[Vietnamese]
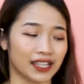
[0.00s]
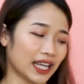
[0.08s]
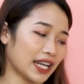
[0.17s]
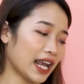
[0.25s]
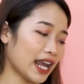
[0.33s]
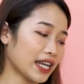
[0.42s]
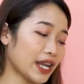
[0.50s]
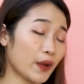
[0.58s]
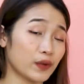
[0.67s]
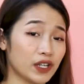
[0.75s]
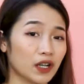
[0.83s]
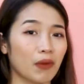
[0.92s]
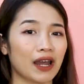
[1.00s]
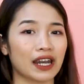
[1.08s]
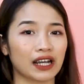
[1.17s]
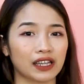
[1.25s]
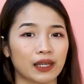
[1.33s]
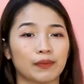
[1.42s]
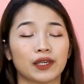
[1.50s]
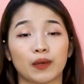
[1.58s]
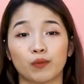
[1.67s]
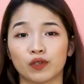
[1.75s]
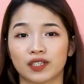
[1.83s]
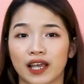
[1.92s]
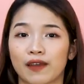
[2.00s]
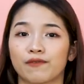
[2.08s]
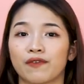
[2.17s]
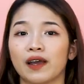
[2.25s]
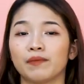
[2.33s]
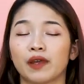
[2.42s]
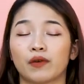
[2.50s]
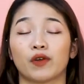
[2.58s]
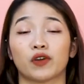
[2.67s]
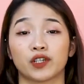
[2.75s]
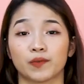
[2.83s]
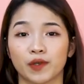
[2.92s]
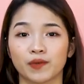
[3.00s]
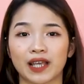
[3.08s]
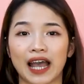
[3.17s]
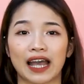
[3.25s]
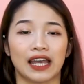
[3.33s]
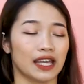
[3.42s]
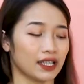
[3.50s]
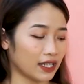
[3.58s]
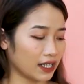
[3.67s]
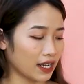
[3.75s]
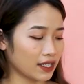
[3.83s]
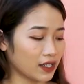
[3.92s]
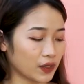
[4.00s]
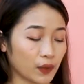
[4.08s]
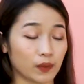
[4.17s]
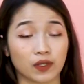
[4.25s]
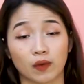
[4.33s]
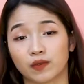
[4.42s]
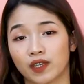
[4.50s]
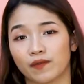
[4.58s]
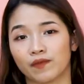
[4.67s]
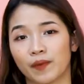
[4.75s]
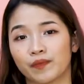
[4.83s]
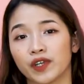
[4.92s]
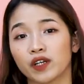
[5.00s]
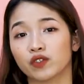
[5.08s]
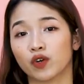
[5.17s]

Thế nên nếu như các bạn đang tìm kiếm một giải pháp nào đó chăm sóc da thì nên sử dụng dòng sản phẩm nước